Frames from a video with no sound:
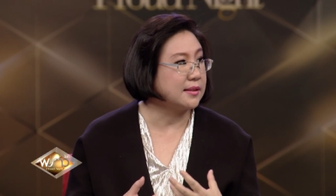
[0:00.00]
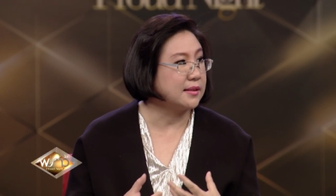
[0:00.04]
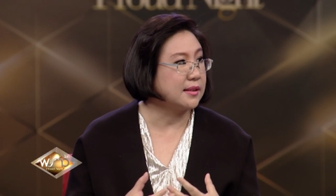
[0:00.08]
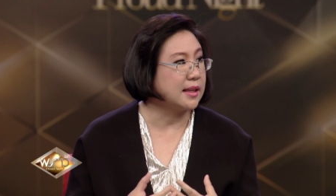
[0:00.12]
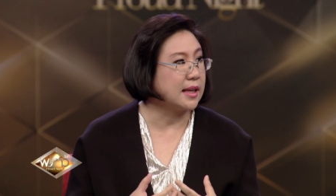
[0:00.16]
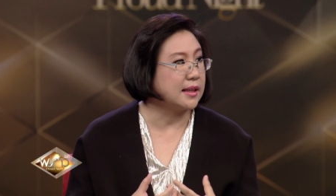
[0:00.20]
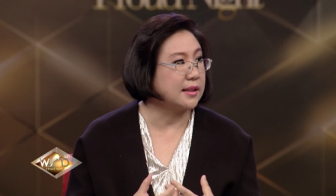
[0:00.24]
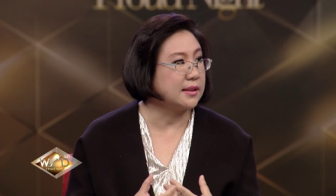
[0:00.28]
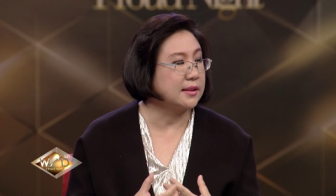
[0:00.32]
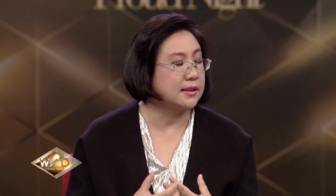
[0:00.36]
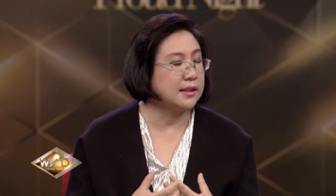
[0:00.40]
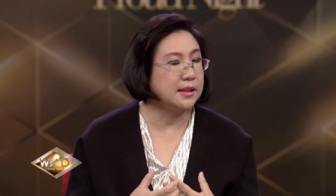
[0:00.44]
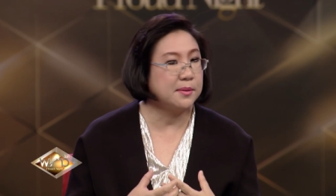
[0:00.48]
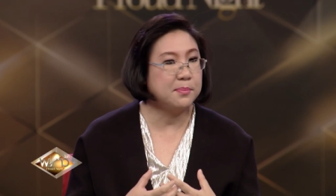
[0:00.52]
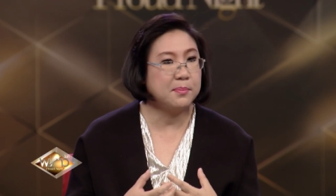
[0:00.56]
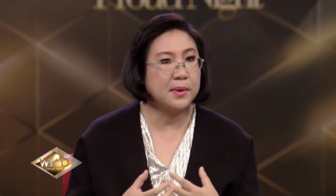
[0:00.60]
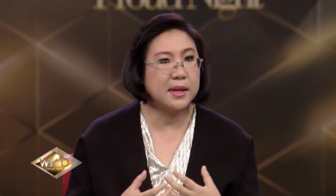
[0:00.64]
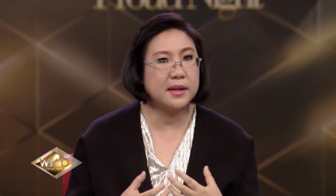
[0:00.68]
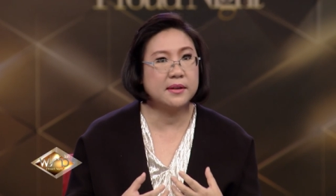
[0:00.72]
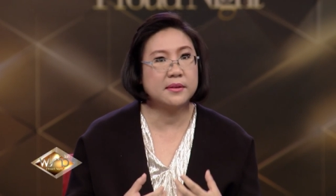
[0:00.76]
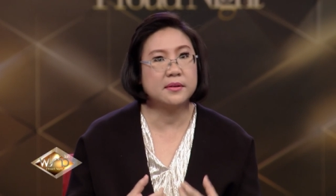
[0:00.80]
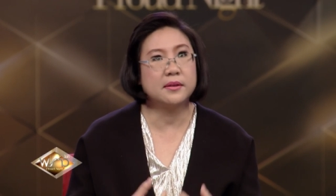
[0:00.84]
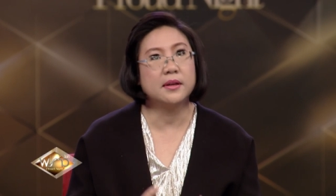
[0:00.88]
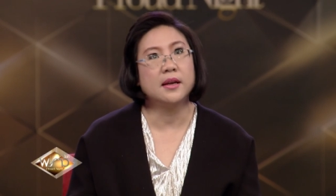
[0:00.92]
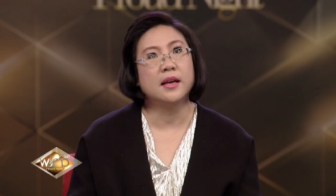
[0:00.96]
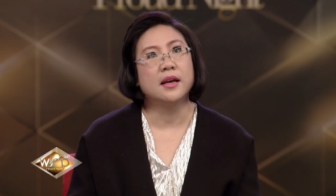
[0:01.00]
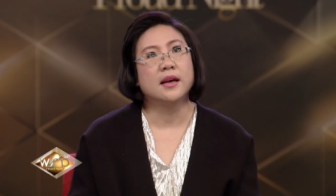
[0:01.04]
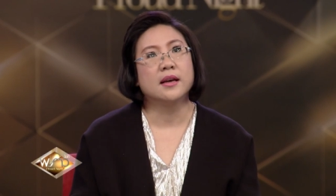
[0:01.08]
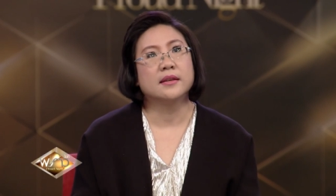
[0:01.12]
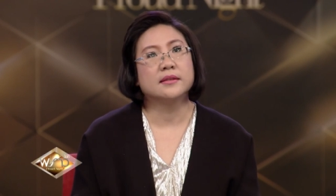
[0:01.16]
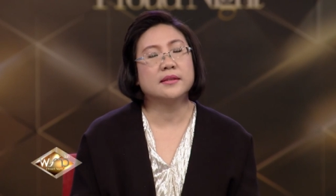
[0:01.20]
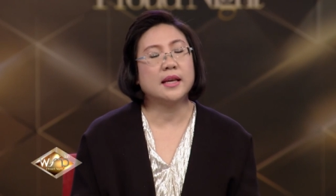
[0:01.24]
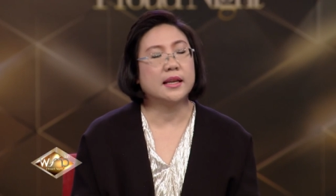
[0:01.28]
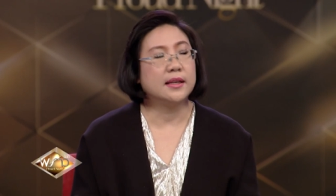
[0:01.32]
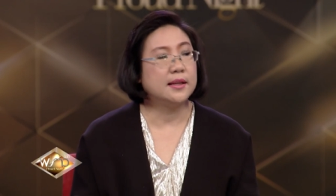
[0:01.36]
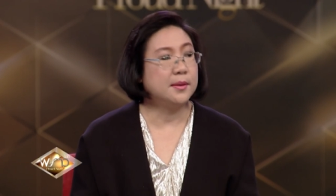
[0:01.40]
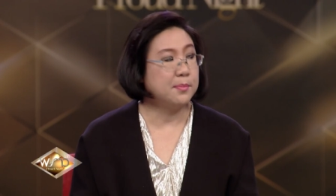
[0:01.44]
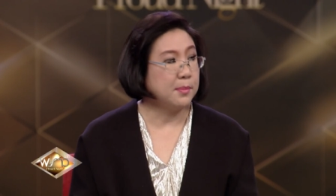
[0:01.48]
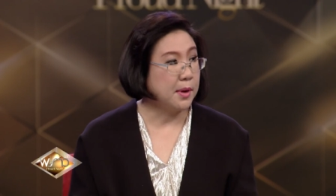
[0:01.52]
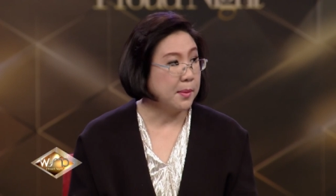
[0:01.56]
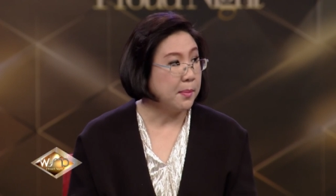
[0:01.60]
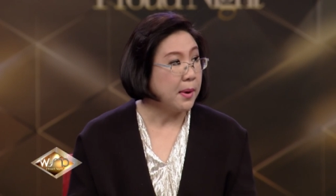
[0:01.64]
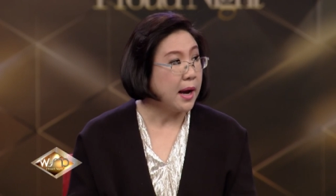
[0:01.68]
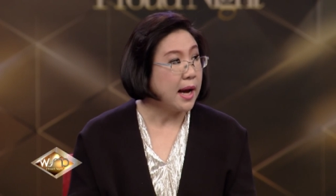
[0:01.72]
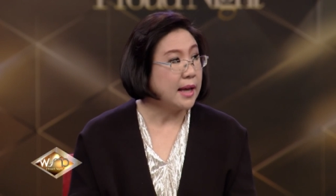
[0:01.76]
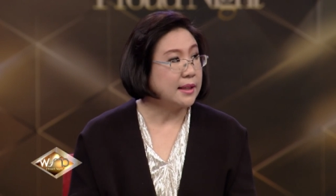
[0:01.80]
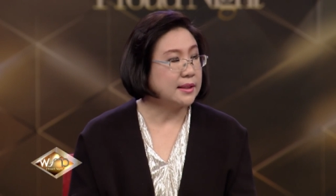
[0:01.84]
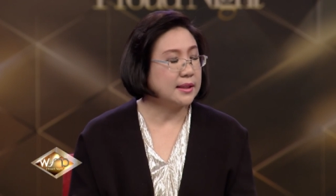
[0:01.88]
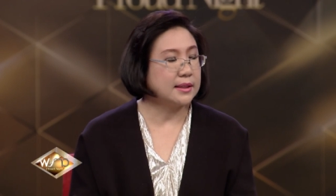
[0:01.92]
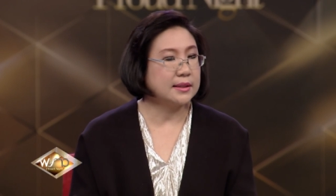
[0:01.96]
สัตว์ที่เป็นสัตว์หิม
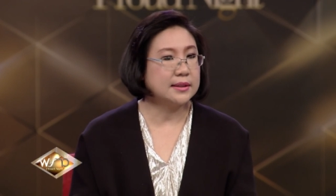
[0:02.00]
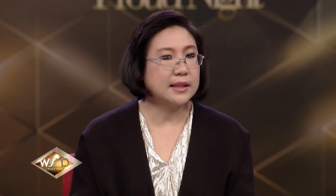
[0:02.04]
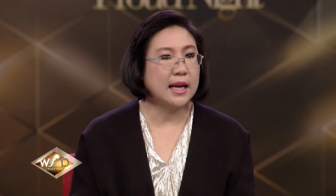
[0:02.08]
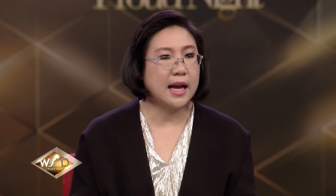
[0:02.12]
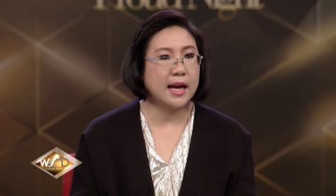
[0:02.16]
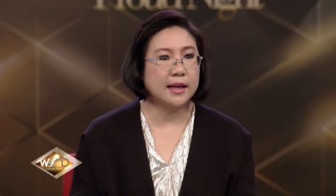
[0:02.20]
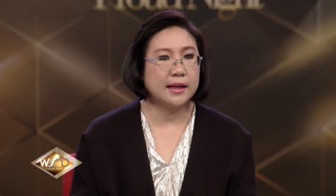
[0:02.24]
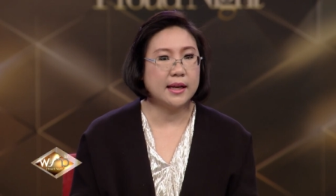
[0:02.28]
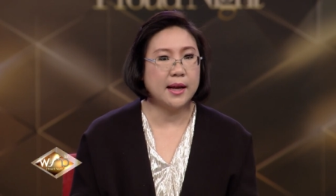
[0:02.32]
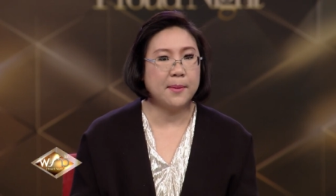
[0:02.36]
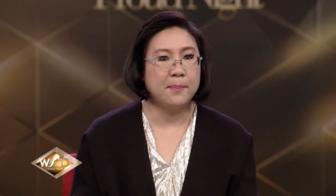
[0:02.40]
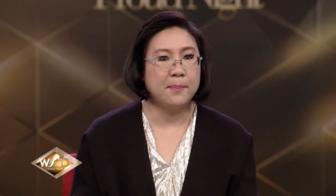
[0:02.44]
พานต์ต่างๆเนี่ย